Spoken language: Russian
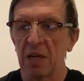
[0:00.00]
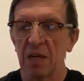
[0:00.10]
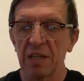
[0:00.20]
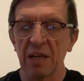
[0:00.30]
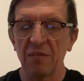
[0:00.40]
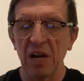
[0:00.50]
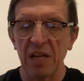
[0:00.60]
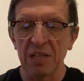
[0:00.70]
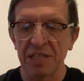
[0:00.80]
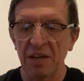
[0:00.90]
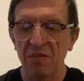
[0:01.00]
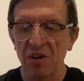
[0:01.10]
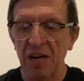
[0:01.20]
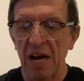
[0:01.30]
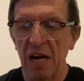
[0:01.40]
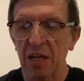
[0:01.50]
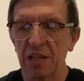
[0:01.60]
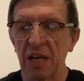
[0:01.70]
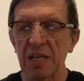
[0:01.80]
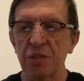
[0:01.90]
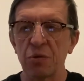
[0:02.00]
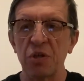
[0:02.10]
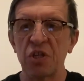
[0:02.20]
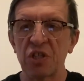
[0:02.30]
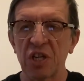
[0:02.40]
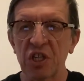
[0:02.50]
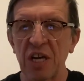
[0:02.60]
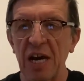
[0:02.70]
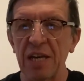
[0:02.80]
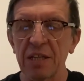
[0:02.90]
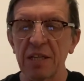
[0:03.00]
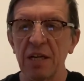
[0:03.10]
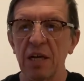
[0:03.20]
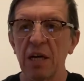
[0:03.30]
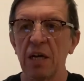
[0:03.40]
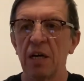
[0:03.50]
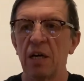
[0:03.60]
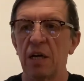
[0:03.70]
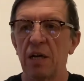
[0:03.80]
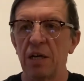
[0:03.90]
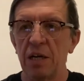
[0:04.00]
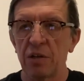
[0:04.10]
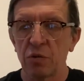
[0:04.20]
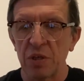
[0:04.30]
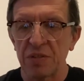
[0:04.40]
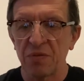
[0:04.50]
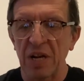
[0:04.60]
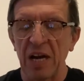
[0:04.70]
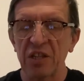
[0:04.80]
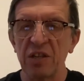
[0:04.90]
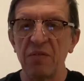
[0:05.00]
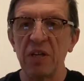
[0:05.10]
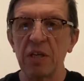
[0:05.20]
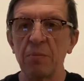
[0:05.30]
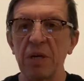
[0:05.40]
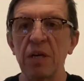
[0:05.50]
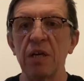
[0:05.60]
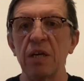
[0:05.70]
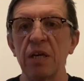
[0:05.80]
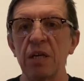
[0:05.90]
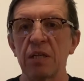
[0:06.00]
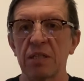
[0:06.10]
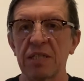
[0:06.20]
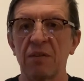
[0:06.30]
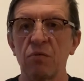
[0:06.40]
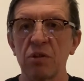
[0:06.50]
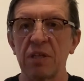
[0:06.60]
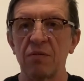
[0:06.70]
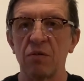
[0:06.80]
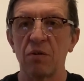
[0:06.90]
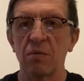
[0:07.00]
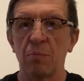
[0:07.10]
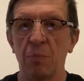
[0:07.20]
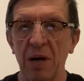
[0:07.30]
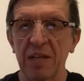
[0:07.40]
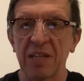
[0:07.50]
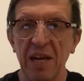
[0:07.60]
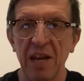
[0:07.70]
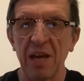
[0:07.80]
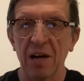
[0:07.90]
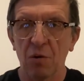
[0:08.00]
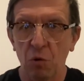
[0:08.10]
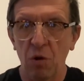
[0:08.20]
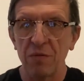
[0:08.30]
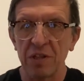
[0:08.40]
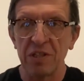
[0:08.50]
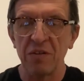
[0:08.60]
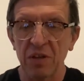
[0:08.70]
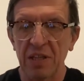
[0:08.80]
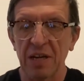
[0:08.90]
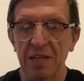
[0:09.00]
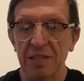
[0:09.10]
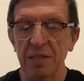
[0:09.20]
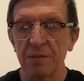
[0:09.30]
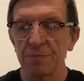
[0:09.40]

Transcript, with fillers: Навалился враг, нас уничтожает, э, то есть враг невидимый, и зовут его бактерия COVID-19.